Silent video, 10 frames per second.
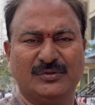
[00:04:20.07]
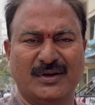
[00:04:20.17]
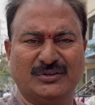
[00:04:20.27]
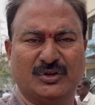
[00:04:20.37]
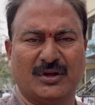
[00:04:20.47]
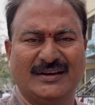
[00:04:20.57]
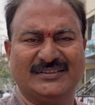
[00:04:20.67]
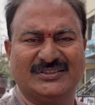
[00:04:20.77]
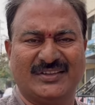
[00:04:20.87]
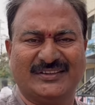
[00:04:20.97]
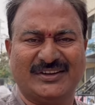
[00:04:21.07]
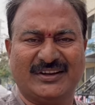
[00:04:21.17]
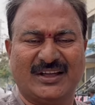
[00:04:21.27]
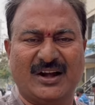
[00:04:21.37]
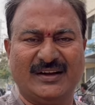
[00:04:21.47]
సుమంత్తో కలిసి
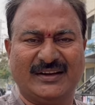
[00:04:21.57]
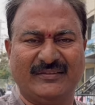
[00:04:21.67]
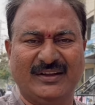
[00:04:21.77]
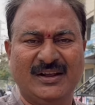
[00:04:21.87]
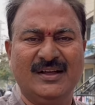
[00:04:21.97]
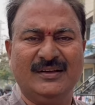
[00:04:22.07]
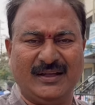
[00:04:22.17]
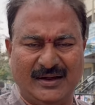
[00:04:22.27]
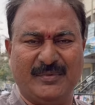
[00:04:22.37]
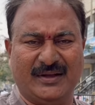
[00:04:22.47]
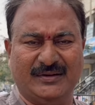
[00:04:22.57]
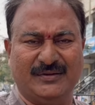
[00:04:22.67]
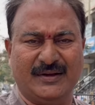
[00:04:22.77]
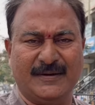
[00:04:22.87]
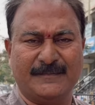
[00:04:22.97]
చంద్రశేఖర్ ఆర్టీవీ కరీంనగర్ నుండి